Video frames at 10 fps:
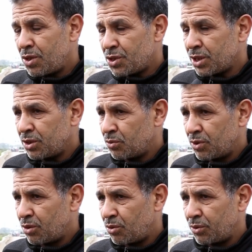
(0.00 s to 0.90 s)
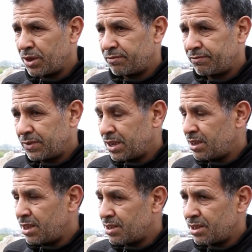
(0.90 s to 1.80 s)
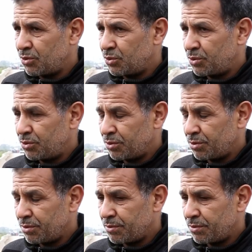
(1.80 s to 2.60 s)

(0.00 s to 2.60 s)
واش راني نقول لك خويا هاد الناس هادو